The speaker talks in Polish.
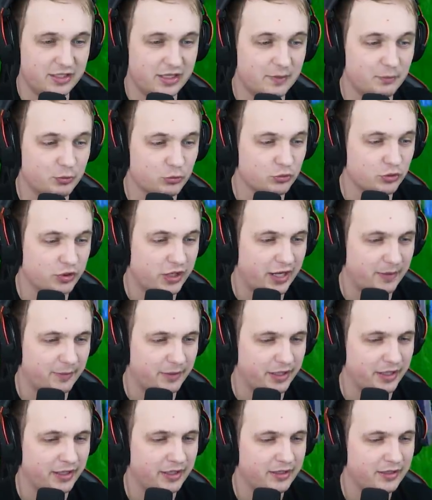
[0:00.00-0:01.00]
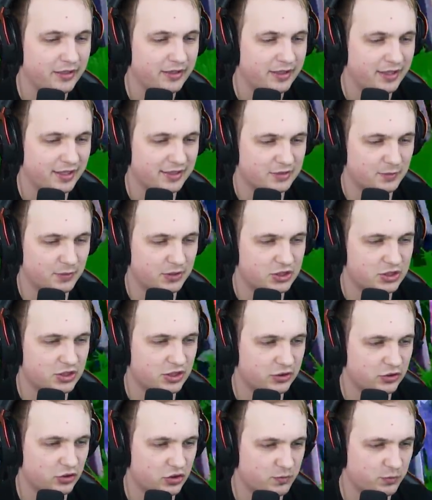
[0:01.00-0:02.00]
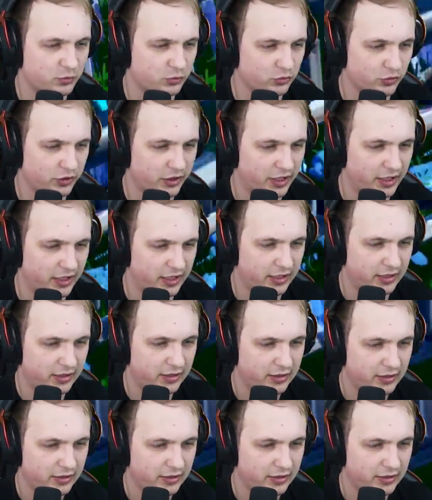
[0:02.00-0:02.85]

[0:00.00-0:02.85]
I nie budujemy. Jak zobaczysz, że ktoś buduje,